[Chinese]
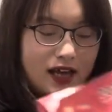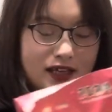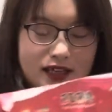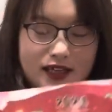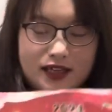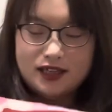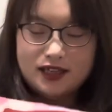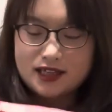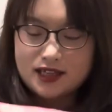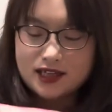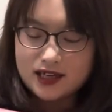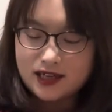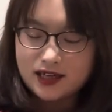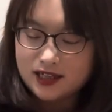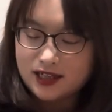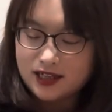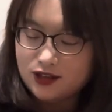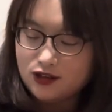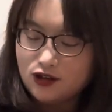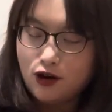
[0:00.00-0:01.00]
你这个
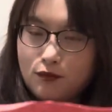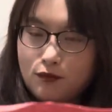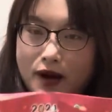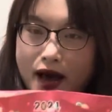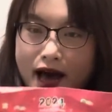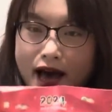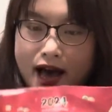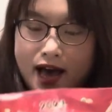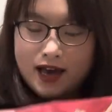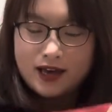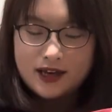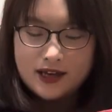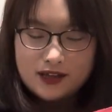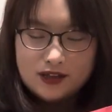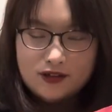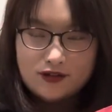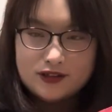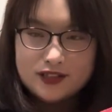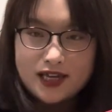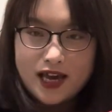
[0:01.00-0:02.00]
一六八
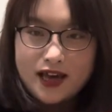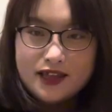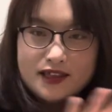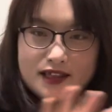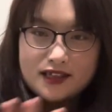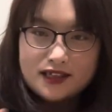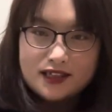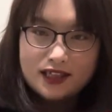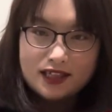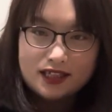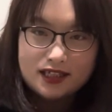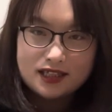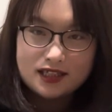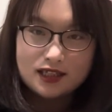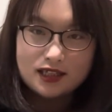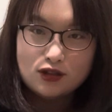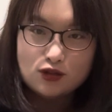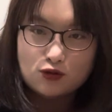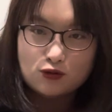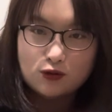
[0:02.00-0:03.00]
有这样的零
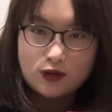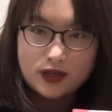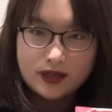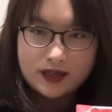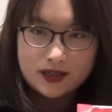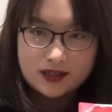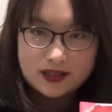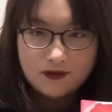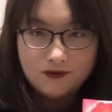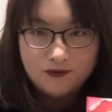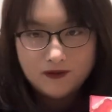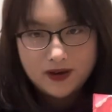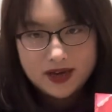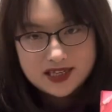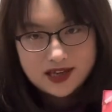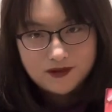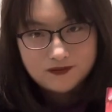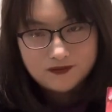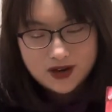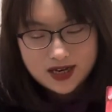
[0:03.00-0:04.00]
食组合是非
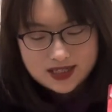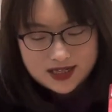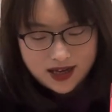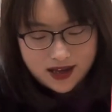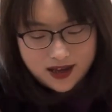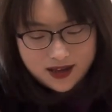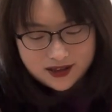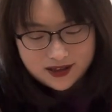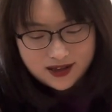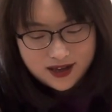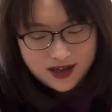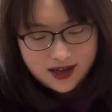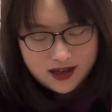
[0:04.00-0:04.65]
常非常